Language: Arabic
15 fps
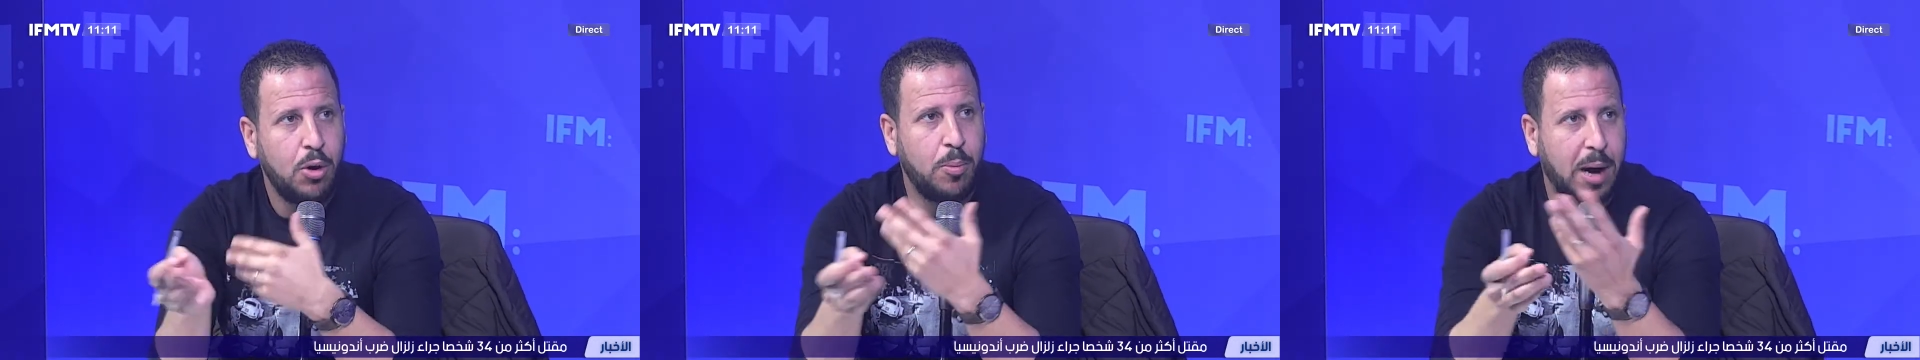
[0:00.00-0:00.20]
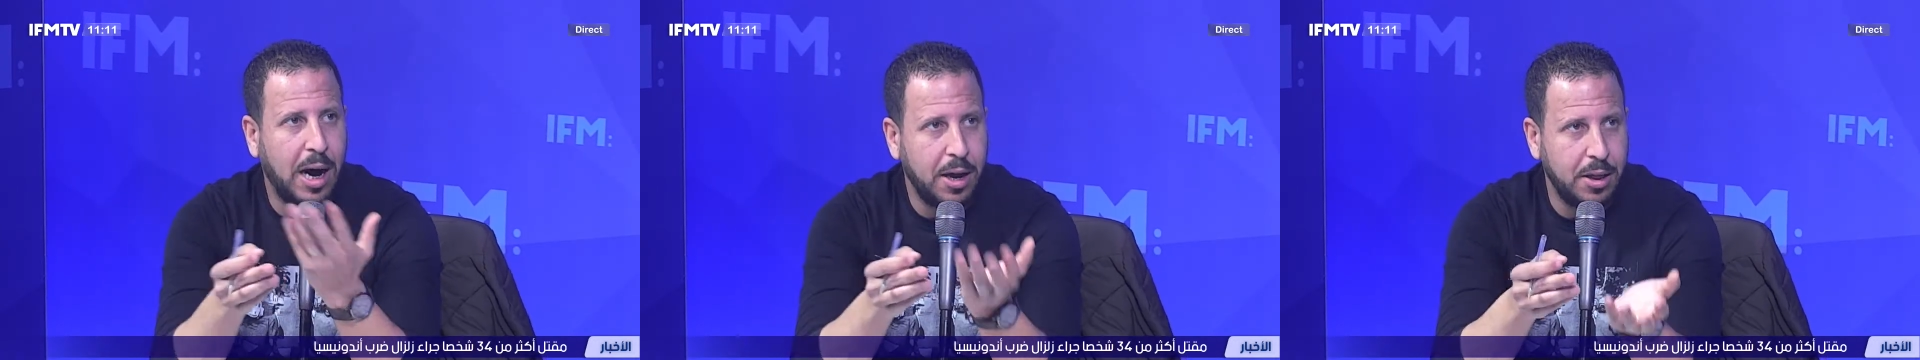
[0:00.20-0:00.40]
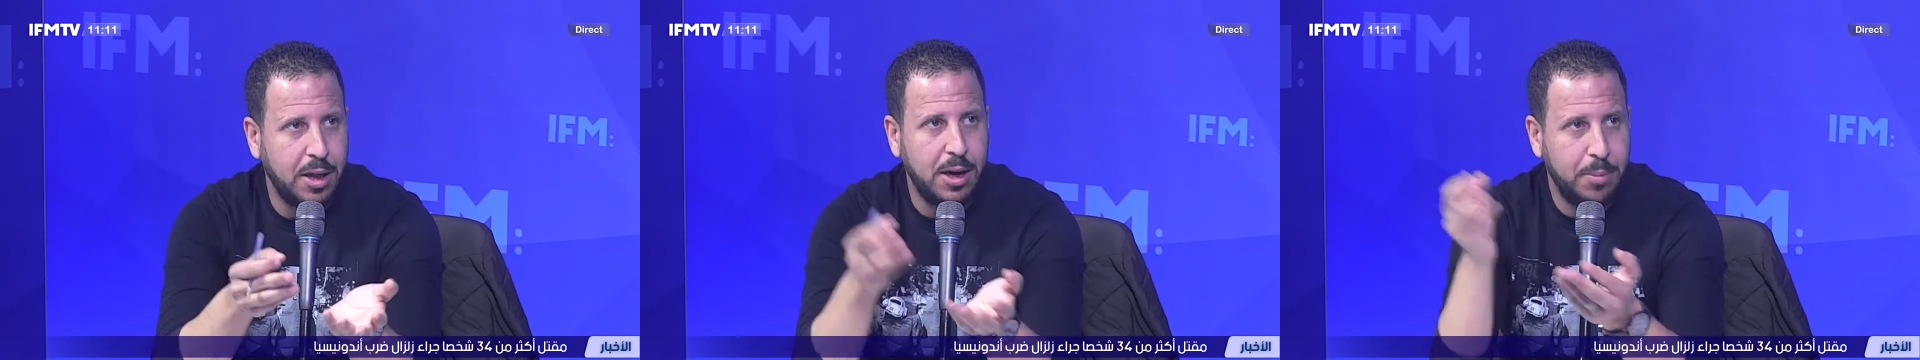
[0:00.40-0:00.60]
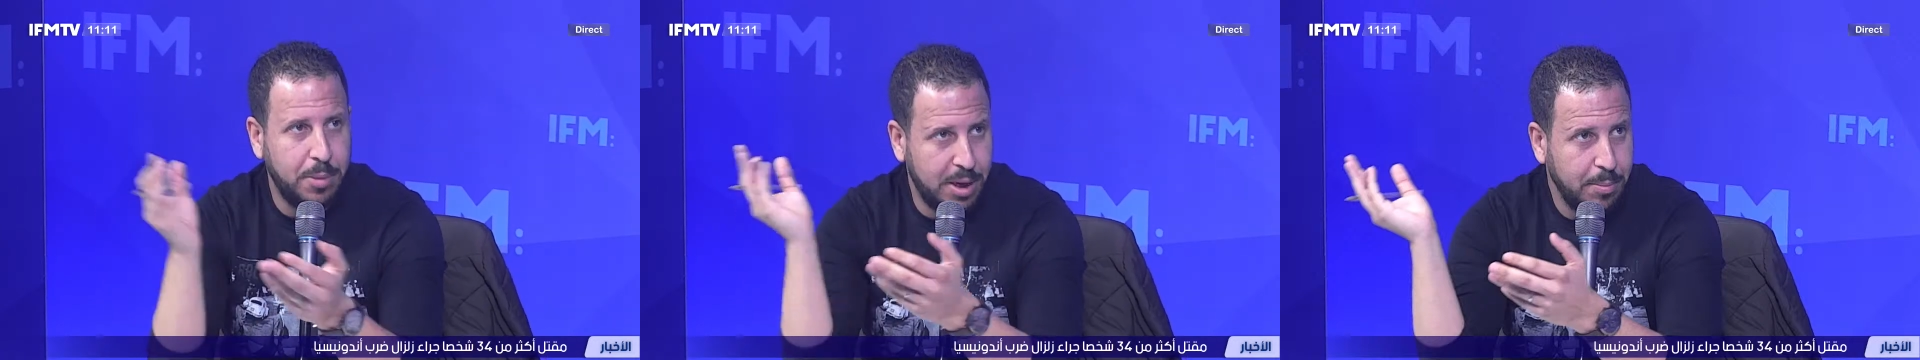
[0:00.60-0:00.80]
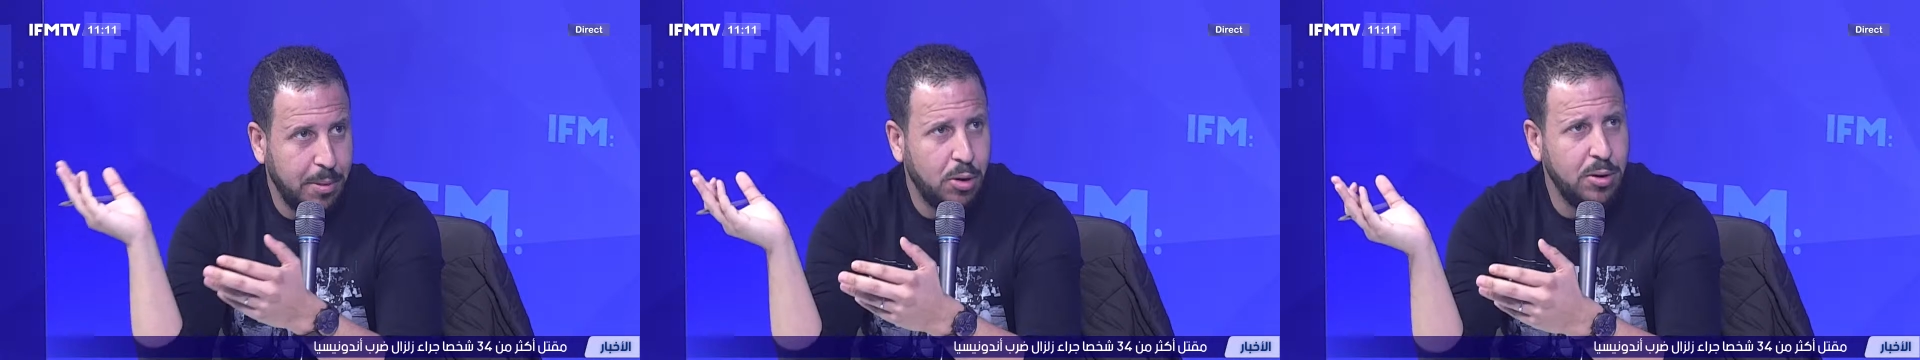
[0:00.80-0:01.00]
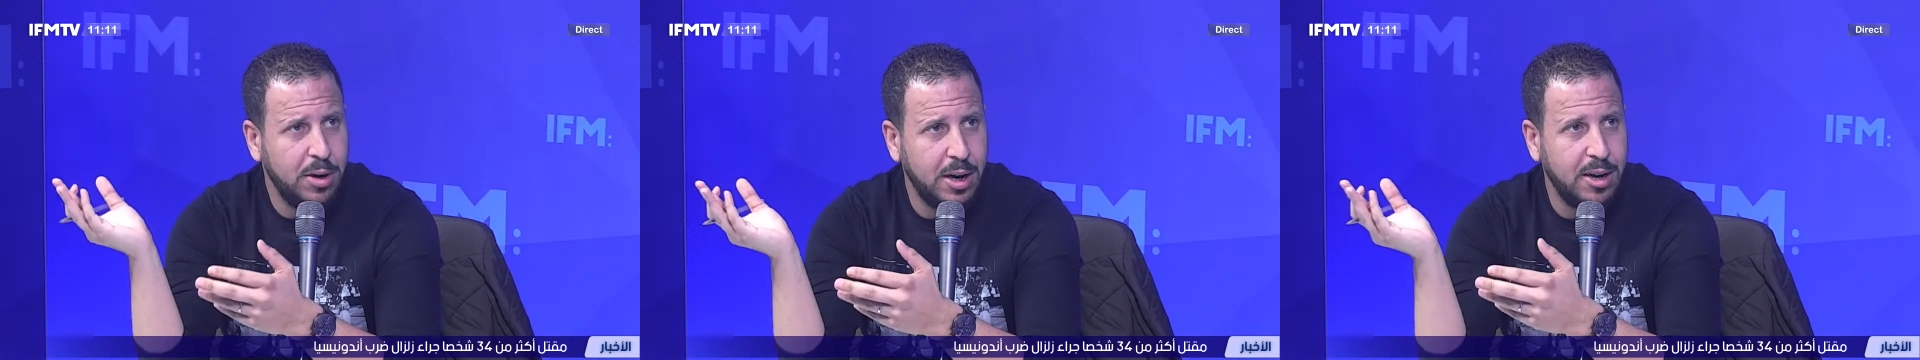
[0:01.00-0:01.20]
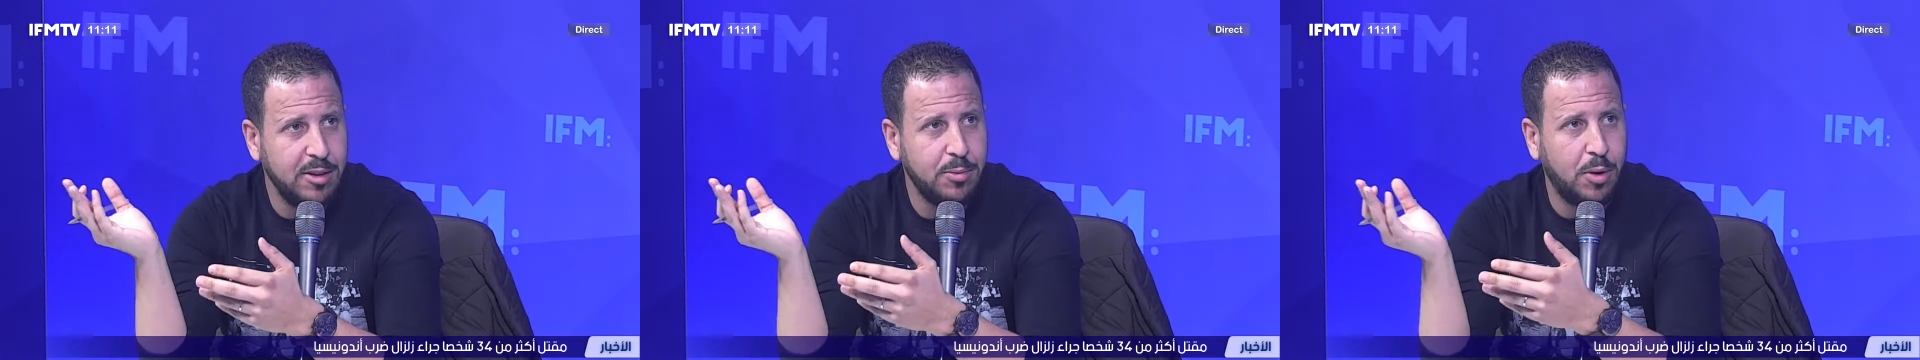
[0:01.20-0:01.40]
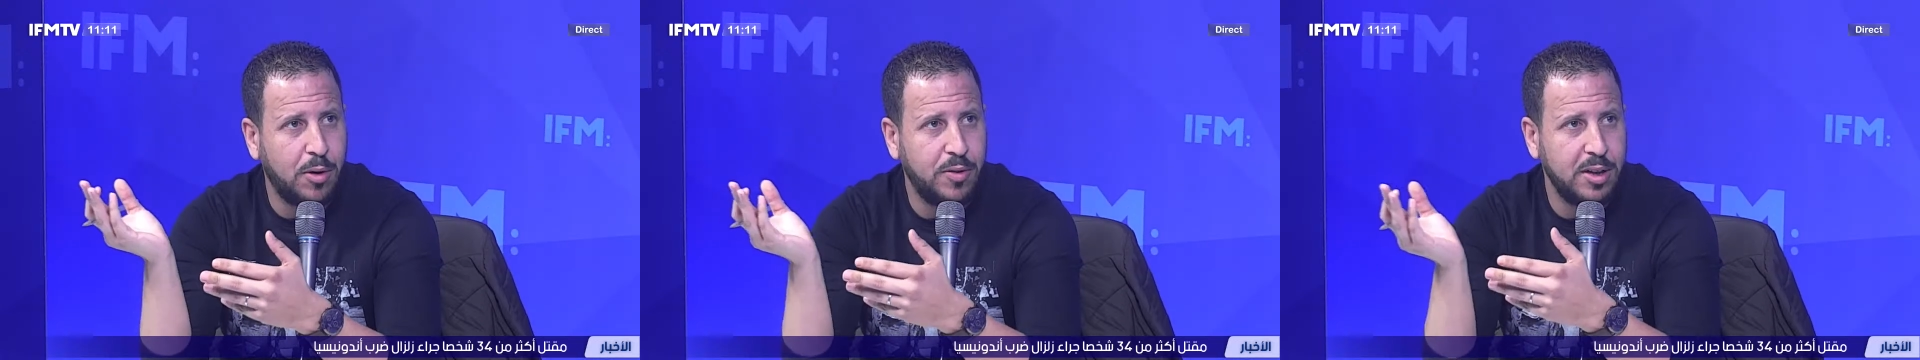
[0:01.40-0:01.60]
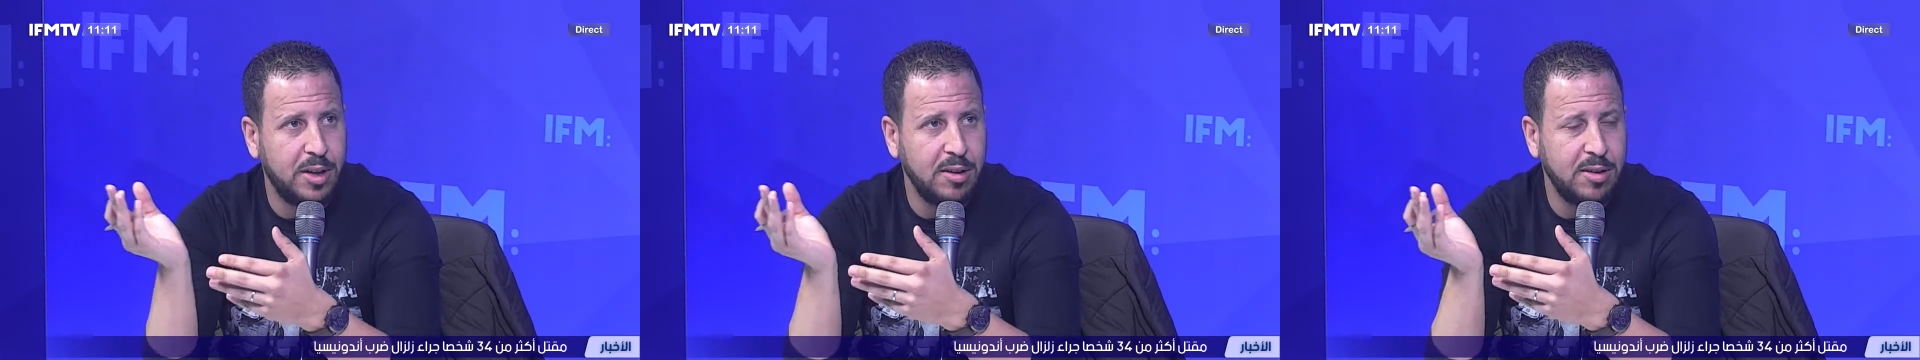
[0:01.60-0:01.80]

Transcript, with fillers: ومعارضه لبي كما كنا نسمع في إيه،